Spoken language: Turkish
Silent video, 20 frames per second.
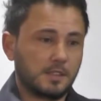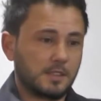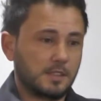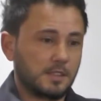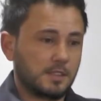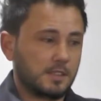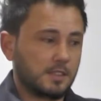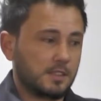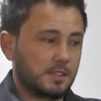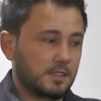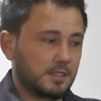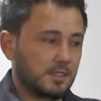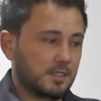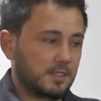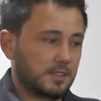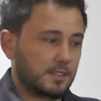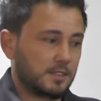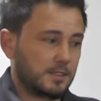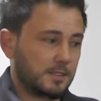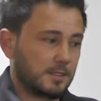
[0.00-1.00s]

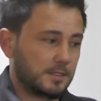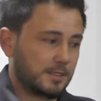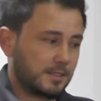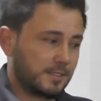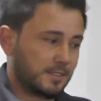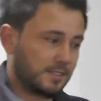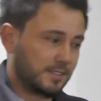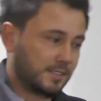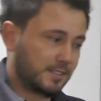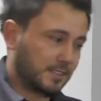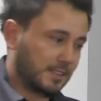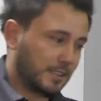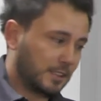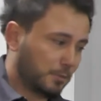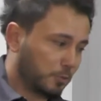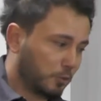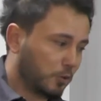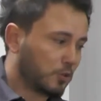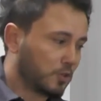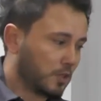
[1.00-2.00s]
Ee,
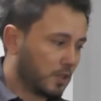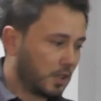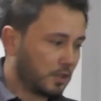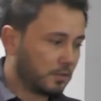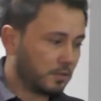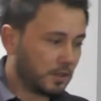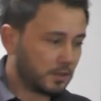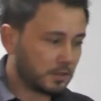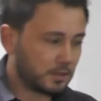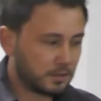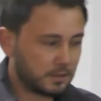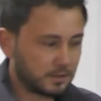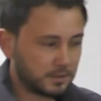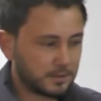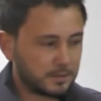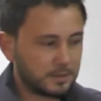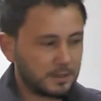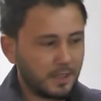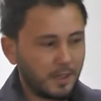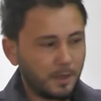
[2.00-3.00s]
yeni projeler var.
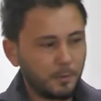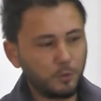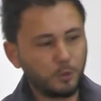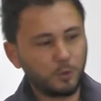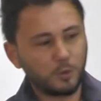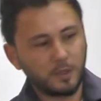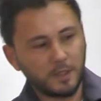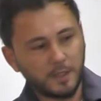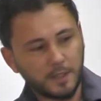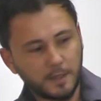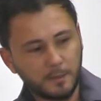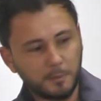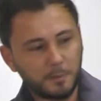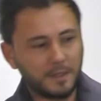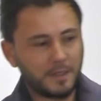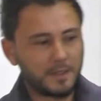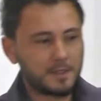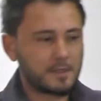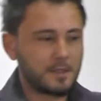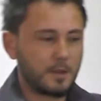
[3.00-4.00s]
Daha büyüklere,
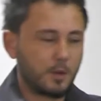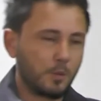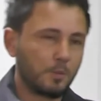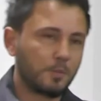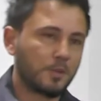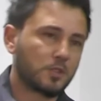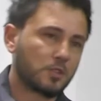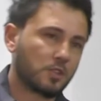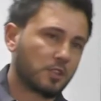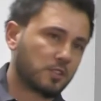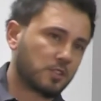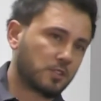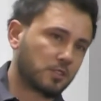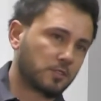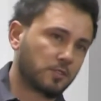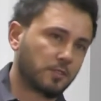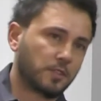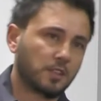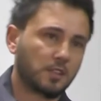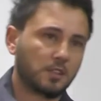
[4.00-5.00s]
biraz daha 15
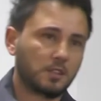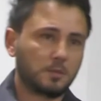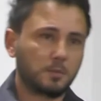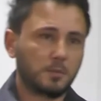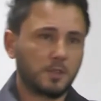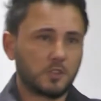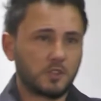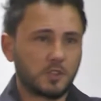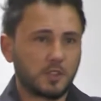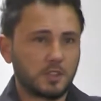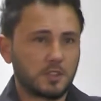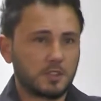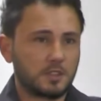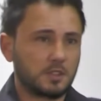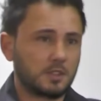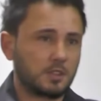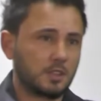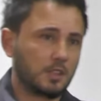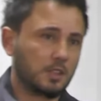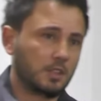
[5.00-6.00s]
yaş ve 20 yaş
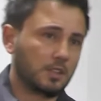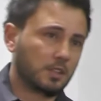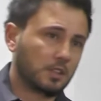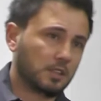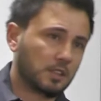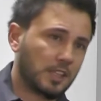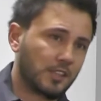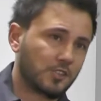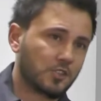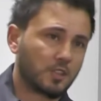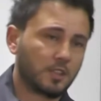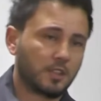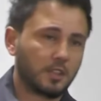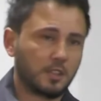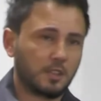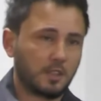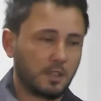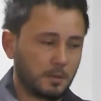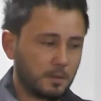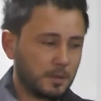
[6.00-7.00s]
arası
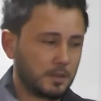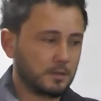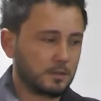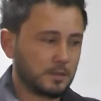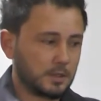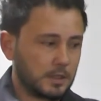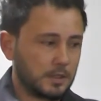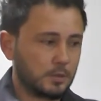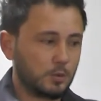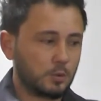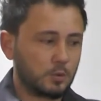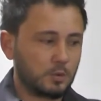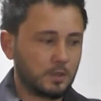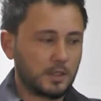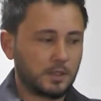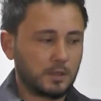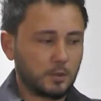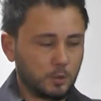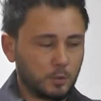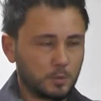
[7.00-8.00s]
gençlere hitaben yeni
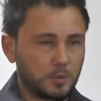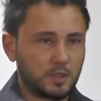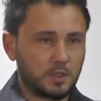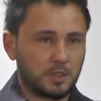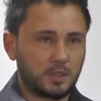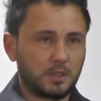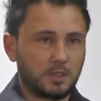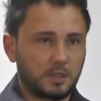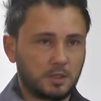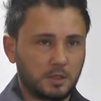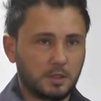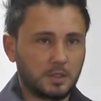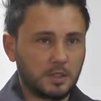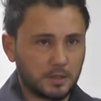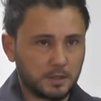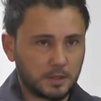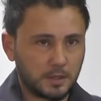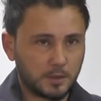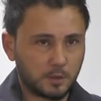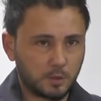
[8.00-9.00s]
ürünlerde önümüzdeki
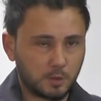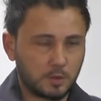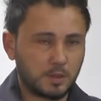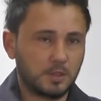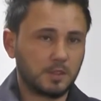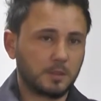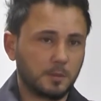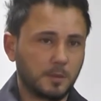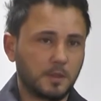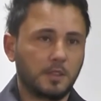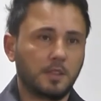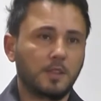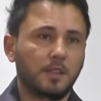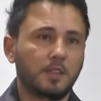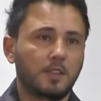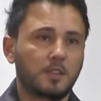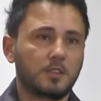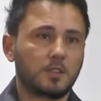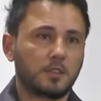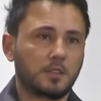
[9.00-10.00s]
yaz sezonunu itibariyle
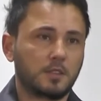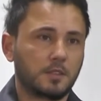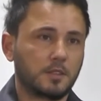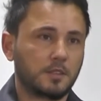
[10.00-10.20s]
gelecek.